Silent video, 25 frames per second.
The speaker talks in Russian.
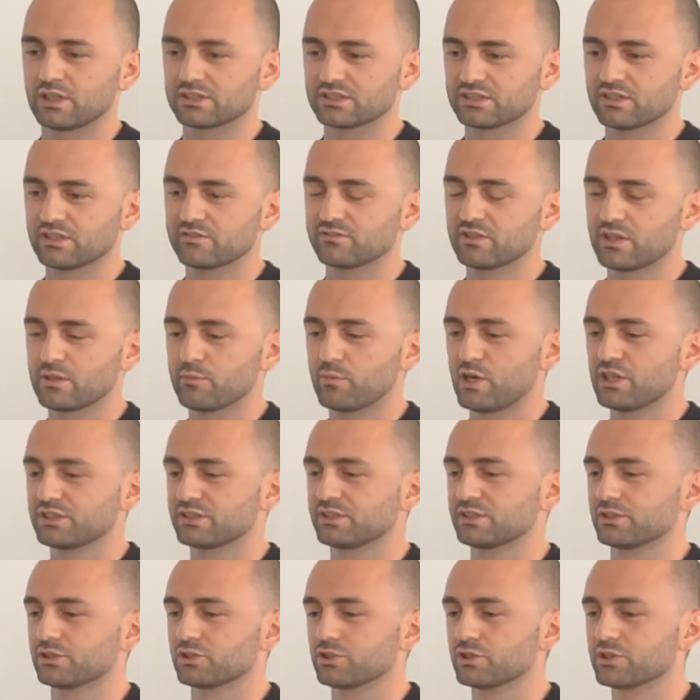Основная
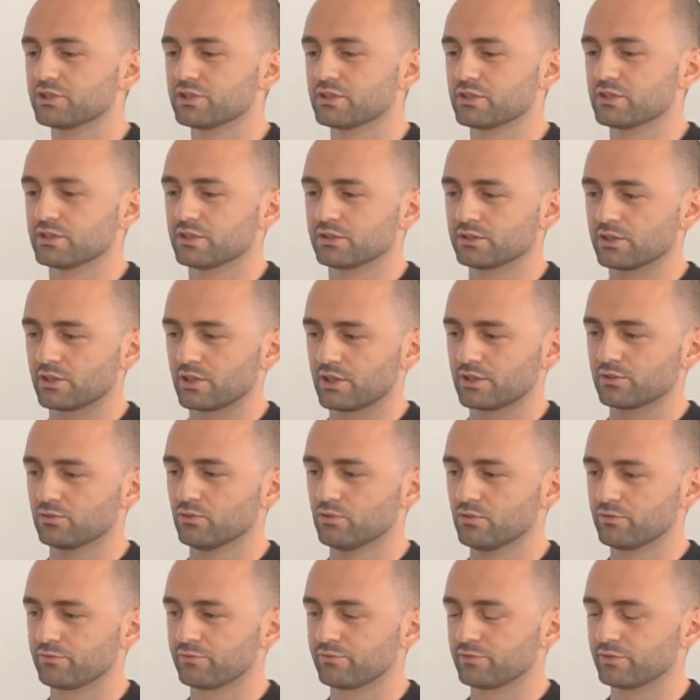масса жителей
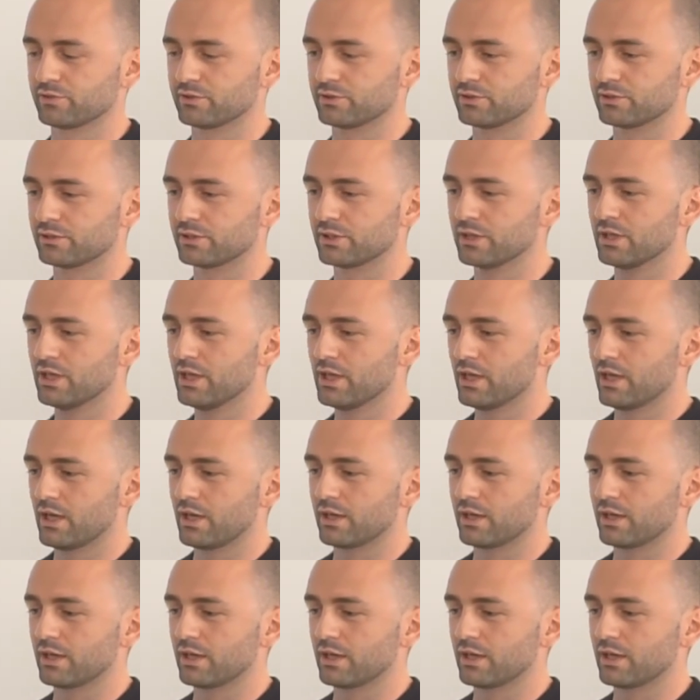городов э, –